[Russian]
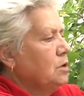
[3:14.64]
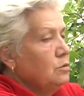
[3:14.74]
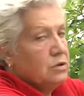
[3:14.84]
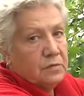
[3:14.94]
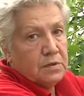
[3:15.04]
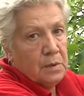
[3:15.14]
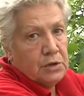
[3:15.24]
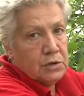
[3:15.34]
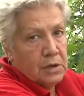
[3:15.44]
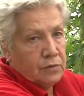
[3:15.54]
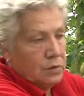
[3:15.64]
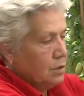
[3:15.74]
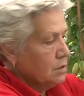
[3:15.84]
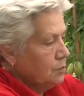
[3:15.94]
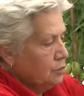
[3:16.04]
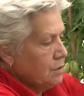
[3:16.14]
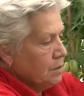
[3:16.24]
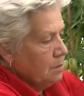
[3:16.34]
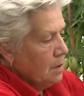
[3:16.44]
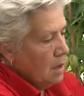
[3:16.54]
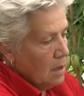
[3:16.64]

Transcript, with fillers: что мы же в измельчитель все это запустим.